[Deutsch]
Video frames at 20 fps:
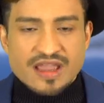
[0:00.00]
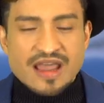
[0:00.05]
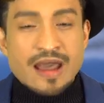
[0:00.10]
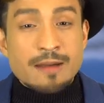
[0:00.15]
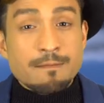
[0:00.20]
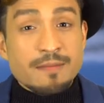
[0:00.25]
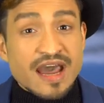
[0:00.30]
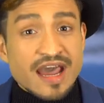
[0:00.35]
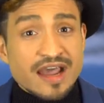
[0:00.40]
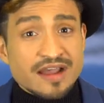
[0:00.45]

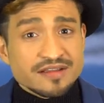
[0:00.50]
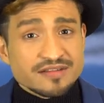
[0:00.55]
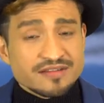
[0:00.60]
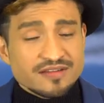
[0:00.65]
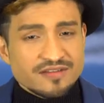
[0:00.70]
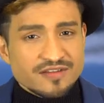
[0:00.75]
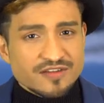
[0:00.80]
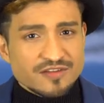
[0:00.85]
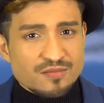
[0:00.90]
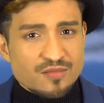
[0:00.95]
Am
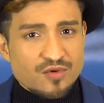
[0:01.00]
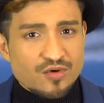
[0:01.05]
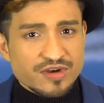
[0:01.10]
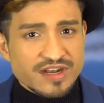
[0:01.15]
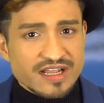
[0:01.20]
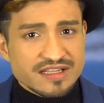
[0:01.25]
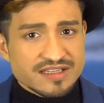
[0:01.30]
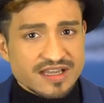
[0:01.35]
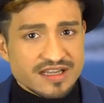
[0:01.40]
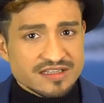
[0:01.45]
8. des
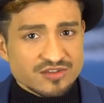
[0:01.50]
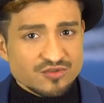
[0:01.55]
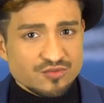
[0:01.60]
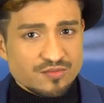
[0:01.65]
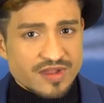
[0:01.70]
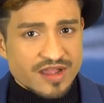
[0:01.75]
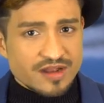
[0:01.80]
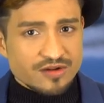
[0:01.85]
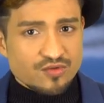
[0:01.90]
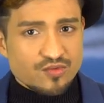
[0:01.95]
Monats hast du
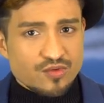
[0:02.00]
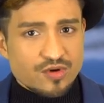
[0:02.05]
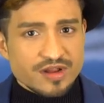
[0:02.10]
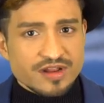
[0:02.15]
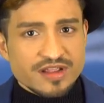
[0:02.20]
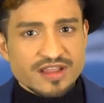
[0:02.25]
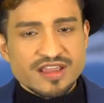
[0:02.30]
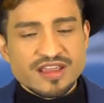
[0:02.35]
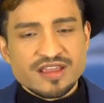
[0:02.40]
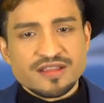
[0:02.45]

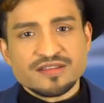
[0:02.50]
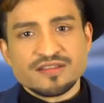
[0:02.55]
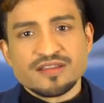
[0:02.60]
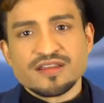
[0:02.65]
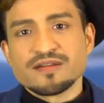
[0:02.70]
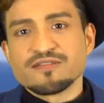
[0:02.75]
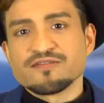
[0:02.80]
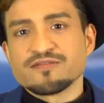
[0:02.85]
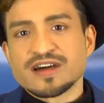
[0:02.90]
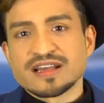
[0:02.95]
Merkur
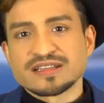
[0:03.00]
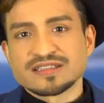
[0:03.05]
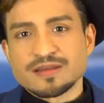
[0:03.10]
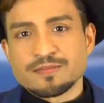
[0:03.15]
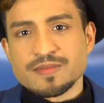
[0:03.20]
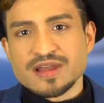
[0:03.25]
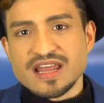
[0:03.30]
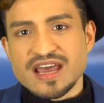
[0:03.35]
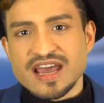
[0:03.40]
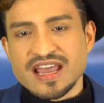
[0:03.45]
in
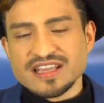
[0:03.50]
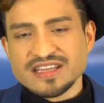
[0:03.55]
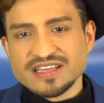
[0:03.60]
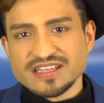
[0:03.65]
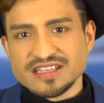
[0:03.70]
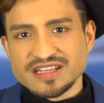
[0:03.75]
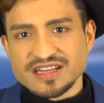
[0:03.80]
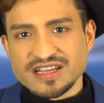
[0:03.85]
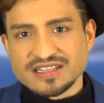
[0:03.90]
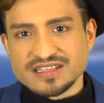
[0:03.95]
Wassermann
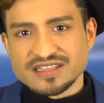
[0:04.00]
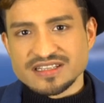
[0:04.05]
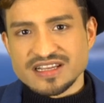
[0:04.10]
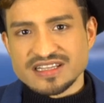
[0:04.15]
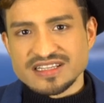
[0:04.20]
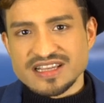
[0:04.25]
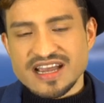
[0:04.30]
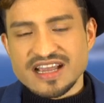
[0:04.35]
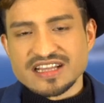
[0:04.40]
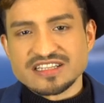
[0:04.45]
eingetreten.
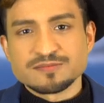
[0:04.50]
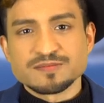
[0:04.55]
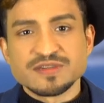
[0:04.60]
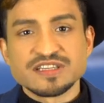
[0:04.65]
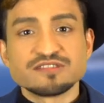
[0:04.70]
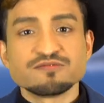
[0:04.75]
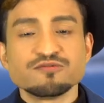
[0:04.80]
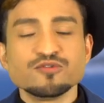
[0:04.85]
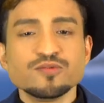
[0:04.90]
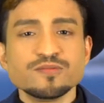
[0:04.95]
Das heißt,
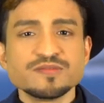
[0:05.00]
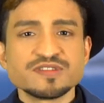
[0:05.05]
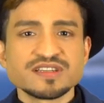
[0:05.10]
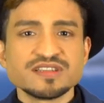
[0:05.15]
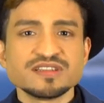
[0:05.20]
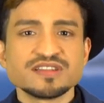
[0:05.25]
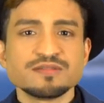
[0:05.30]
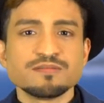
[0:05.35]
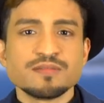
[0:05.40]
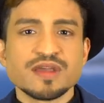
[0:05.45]
bis
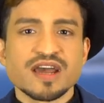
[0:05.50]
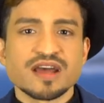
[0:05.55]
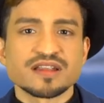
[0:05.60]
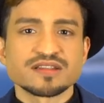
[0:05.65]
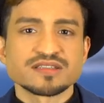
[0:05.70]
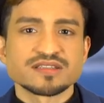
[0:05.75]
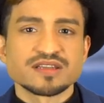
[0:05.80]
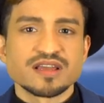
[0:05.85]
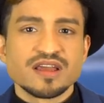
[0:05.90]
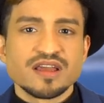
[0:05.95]
15.
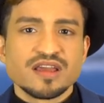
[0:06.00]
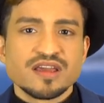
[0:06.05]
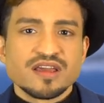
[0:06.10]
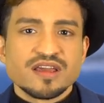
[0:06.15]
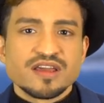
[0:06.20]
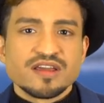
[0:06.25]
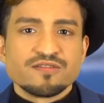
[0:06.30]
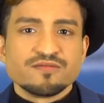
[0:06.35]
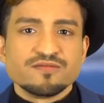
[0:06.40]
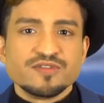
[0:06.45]
März
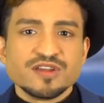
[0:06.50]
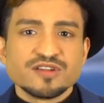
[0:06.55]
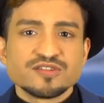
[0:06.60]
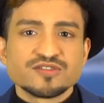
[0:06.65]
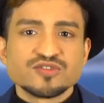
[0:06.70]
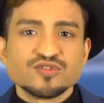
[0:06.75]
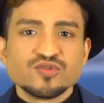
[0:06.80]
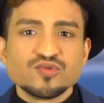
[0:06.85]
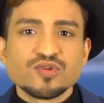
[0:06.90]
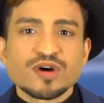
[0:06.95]

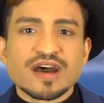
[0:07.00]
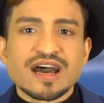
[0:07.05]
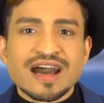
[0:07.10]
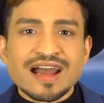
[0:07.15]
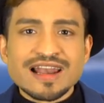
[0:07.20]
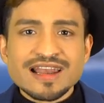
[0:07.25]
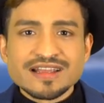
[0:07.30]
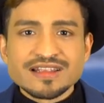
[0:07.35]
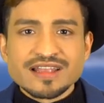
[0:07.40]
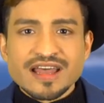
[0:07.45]
wirst du
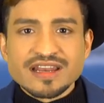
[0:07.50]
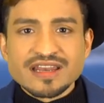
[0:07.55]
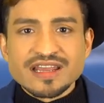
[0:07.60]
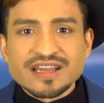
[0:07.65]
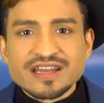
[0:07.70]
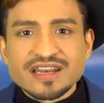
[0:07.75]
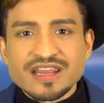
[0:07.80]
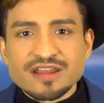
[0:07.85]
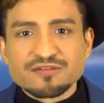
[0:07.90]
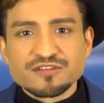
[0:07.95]
alle
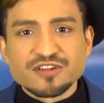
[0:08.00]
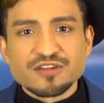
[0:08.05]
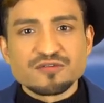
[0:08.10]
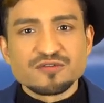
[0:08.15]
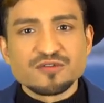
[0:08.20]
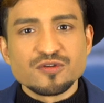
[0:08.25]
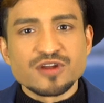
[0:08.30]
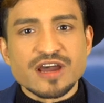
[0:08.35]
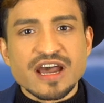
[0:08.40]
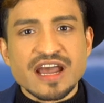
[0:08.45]
deine Kräfte
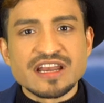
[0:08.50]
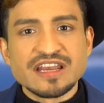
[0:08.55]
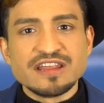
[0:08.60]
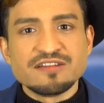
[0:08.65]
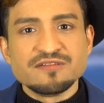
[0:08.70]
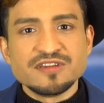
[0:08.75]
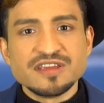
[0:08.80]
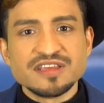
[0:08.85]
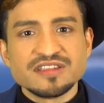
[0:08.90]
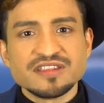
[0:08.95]
für
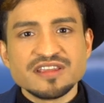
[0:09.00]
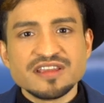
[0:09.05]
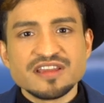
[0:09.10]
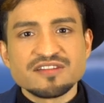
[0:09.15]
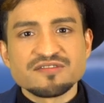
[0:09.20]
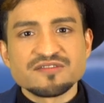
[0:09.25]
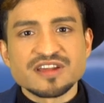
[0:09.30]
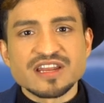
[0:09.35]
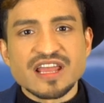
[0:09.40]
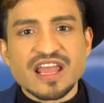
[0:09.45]
eine
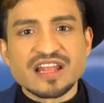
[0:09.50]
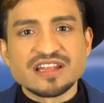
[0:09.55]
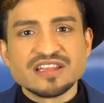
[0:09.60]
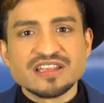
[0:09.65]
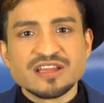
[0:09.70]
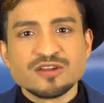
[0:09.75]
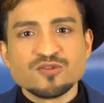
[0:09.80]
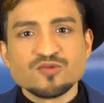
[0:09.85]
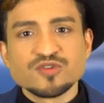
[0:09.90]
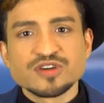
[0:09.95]
wichtige
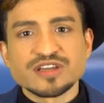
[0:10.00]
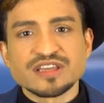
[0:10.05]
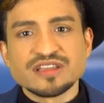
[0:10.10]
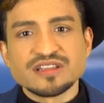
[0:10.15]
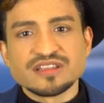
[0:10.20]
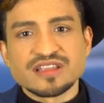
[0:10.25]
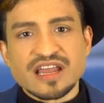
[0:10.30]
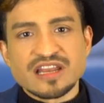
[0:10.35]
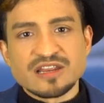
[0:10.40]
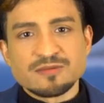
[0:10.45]
Veränderung
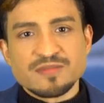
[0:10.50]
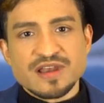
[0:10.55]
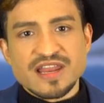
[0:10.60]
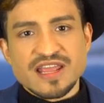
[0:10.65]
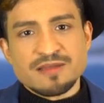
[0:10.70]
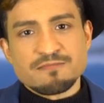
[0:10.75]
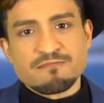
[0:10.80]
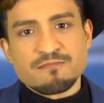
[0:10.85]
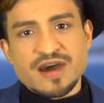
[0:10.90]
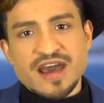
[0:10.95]
in deinem
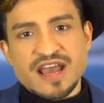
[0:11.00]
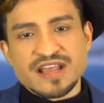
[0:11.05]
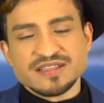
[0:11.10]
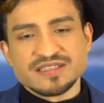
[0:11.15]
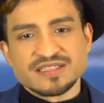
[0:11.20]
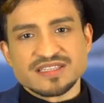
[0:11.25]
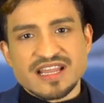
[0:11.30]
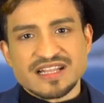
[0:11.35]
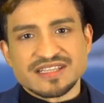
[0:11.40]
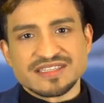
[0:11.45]
Leben
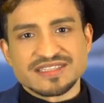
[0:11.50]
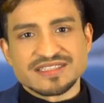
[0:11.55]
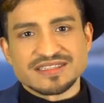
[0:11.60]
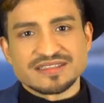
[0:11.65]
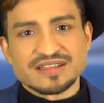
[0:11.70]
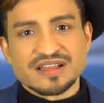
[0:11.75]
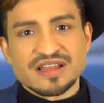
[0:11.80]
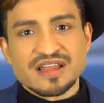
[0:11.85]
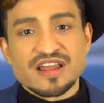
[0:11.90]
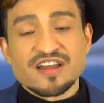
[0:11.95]

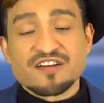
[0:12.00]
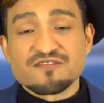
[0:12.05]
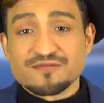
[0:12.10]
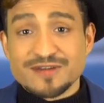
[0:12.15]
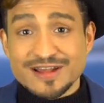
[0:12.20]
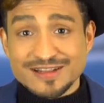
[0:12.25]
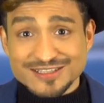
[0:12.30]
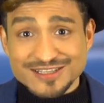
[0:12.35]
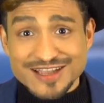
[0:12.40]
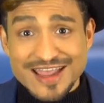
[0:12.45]
einsetzen.
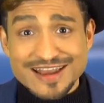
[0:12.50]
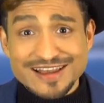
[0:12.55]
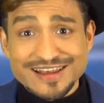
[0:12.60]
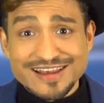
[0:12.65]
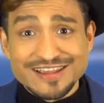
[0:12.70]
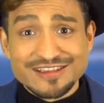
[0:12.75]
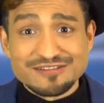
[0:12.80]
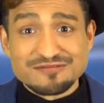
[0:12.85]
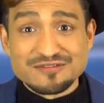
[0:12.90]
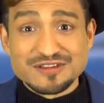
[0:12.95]

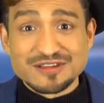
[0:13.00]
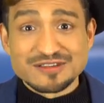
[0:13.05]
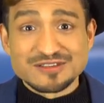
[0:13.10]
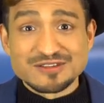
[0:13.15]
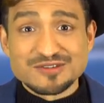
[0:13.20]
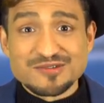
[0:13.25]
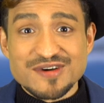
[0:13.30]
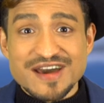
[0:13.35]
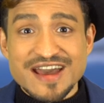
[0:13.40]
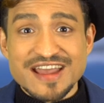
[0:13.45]
Wahrscheinlich
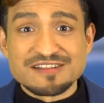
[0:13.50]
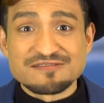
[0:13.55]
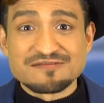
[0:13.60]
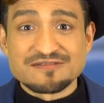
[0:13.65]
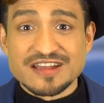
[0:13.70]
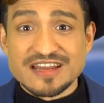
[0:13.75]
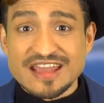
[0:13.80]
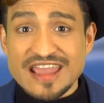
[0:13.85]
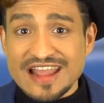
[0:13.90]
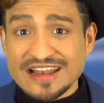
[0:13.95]
wirst du ein
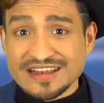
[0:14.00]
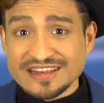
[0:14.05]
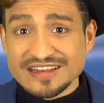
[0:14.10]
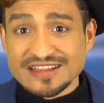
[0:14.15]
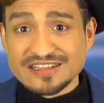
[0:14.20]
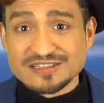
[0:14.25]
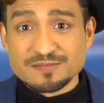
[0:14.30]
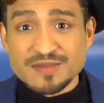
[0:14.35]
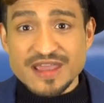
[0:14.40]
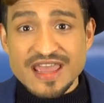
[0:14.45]

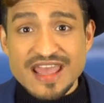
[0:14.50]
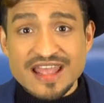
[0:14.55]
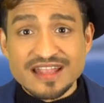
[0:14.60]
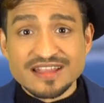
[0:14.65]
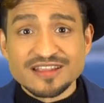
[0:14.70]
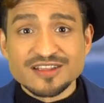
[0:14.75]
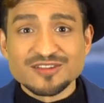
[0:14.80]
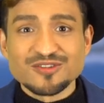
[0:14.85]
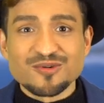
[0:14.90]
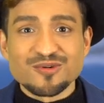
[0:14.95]
Verhältnis
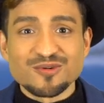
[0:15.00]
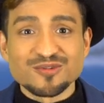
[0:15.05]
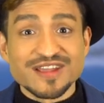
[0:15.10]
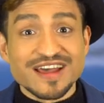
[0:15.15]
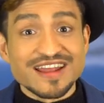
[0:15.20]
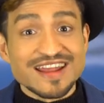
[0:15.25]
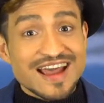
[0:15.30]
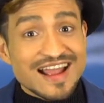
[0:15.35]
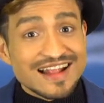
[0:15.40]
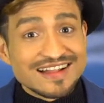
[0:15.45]
beenden
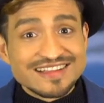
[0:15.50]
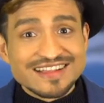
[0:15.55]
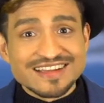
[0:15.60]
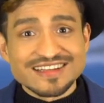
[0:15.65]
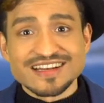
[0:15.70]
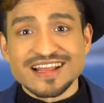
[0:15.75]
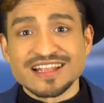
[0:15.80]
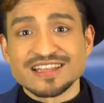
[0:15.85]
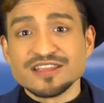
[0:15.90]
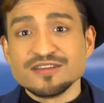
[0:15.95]
oder
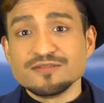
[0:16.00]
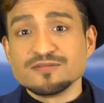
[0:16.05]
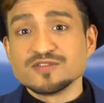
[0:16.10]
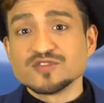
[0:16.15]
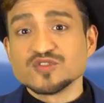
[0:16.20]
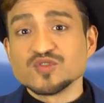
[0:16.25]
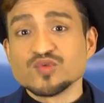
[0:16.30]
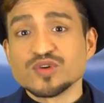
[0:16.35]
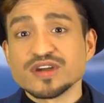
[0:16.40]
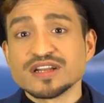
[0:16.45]
Alternativen
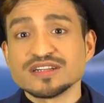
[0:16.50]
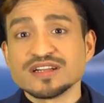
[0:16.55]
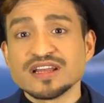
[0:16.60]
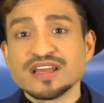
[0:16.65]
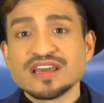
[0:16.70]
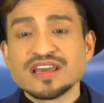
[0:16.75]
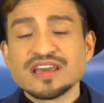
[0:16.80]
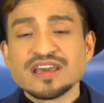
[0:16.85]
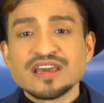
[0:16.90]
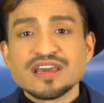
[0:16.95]
suchen,
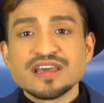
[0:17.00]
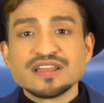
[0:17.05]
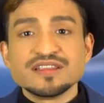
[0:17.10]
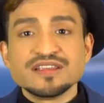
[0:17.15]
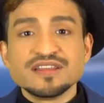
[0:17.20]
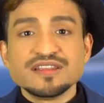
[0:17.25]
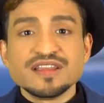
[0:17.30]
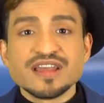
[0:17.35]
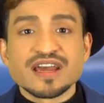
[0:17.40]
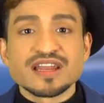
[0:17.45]

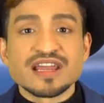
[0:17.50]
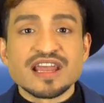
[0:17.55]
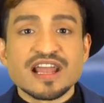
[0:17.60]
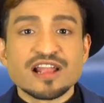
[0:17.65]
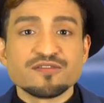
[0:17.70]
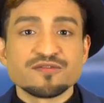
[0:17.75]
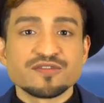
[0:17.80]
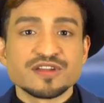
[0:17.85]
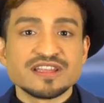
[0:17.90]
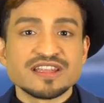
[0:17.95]
die dir
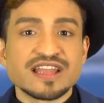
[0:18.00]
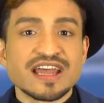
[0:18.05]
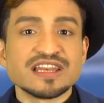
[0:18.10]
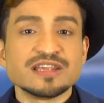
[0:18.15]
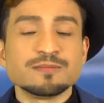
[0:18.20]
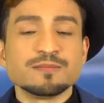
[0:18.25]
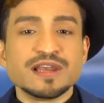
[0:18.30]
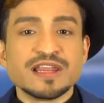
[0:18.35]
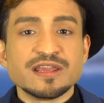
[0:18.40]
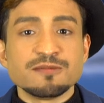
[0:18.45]
helfen,
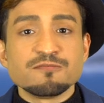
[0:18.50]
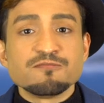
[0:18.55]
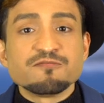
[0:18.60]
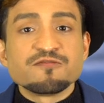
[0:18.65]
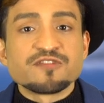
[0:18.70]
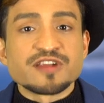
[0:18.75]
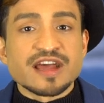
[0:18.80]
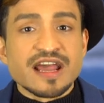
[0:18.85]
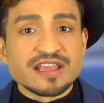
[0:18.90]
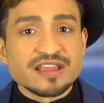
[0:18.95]
deinem
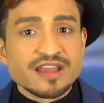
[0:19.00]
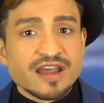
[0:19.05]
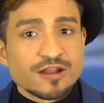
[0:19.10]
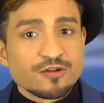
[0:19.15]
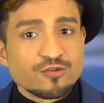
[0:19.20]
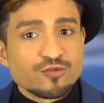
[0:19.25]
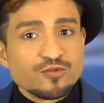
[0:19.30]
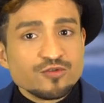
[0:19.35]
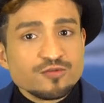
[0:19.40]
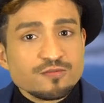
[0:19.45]
Leben
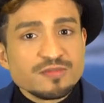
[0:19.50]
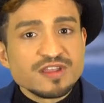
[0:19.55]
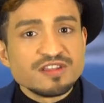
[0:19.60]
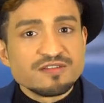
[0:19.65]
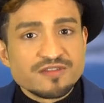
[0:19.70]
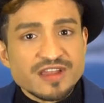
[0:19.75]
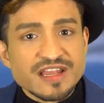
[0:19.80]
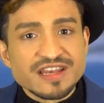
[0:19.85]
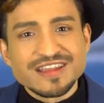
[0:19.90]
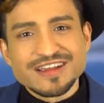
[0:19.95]
freier und
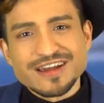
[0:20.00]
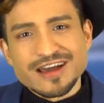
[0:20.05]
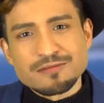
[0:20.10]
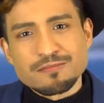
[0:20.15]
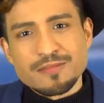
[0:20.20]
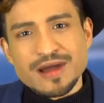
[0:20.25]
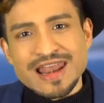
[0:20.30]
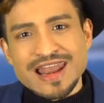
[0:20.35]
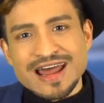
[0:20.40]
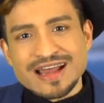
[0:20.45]
mit weniger
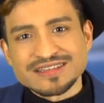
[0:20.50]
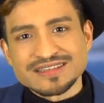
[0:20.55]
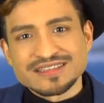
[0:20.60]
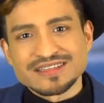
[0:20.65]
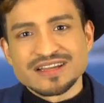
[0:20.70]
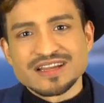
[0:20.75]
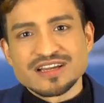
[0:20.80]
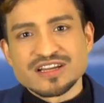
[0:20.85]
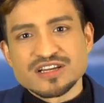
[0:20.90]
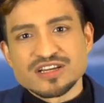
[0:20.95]

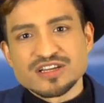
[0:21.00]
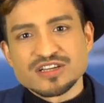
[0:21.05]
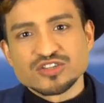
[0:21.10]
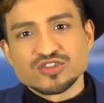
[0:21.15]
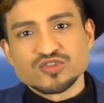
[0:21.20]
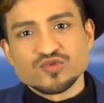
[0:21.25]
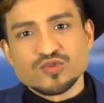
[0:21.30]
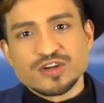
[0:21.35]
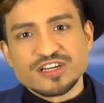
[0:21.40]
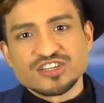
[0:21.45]
Ballast
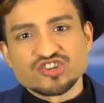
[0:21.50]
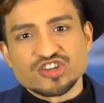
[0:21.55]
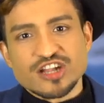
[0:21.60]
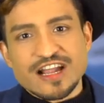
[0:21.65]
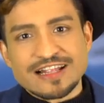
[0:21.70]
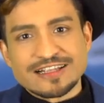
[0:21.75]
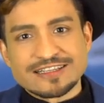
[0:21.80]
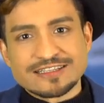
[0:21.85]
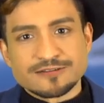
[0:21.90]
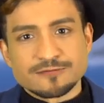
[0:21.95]
zu
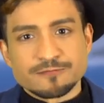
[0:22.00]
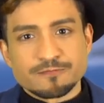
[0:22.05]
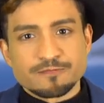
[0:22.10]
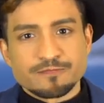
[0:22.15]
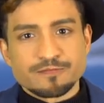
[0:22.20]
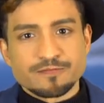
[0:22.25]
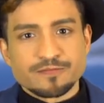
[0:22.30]
gestalten.